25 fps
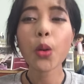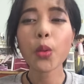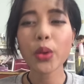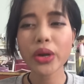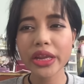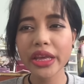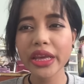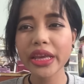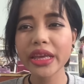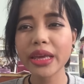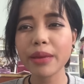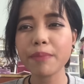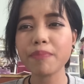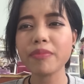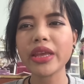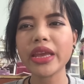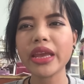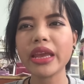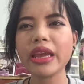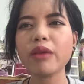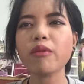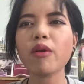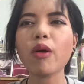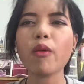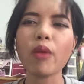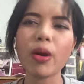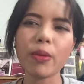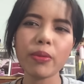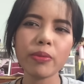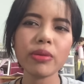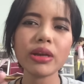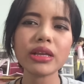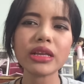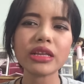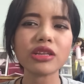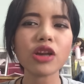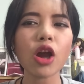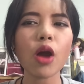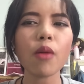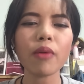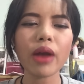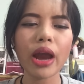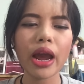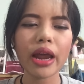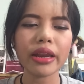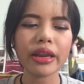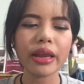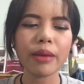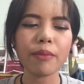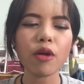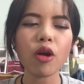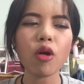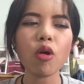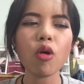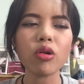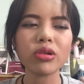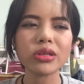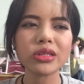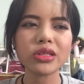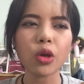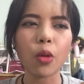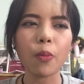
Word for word: วันนี้คลิปนี้หวังว่าเพื่อนๆจะชอบกันเอฟก็คง